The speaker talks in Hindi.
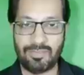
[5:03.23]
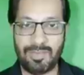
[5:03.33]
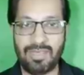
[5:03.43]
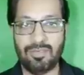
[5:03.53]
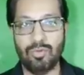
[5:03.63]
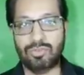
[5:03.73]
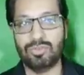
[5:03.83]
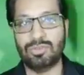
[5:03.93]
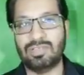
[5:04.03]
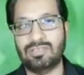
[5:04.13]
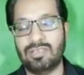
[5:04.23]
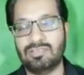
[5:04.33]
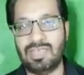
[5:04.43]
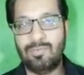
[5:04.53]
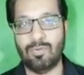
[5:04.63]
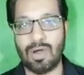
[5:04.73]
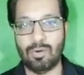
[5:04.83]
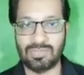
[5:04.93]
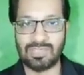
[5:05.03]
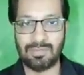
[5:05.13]
भी उस उधर से रिसीव हुआ
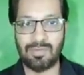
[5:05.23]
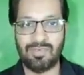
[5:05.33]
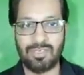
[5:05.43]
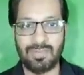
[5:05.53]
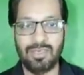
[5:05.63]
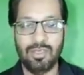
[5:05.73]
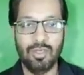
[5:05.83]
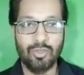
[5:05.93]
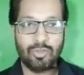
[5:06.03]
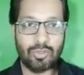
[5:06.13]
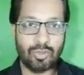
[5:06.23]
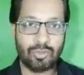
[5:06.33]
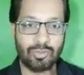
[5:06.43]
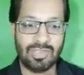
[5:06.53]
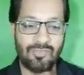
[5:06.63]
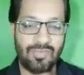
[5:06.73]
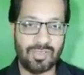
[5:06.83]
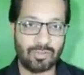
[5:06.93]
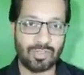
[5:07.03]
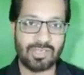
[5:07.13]
उधर से भी फ़ीस भी सो दोस्तों ये
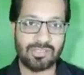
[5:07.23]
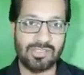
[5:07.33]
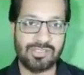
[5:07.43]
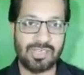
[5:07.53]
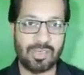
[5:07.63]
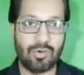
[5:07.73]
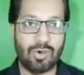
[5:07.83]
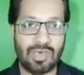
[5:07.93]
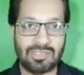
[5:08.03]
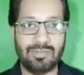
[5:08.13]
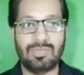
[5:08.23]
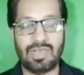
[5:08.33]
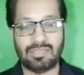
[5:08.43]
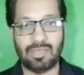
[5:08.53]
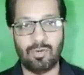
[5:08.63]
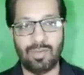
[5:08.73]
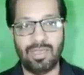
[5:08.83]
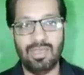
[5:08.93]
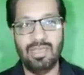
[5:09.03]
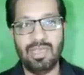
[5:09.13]
फ़ीसों के सिलसिले को ख़त्म करते हुए
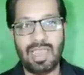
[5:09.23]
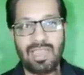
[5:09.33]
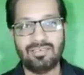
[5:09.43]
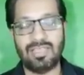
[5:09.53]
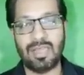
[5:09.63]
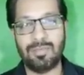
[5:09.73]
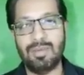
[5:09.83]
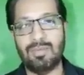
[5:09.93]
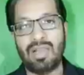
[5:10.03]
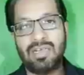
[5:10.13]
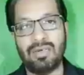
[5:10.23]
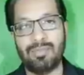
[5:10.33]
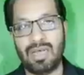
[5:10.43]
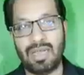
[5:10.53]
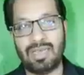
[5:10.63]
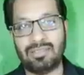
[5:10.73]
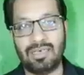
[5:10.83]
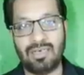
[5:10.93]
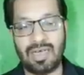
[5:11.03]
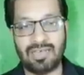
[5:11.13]
एक्स मार्केट में आया
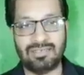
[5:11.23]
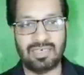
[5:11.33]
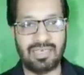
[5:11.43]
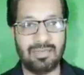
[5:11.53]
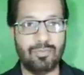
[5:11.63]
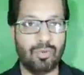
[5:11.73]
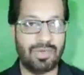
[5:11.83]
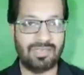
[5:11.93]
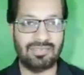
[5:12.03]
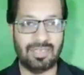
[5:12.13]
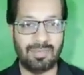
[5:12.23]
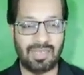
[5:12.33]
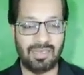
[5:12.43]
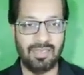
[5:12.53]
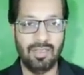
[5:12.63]
था आज से करीब दो ढाई साल पहले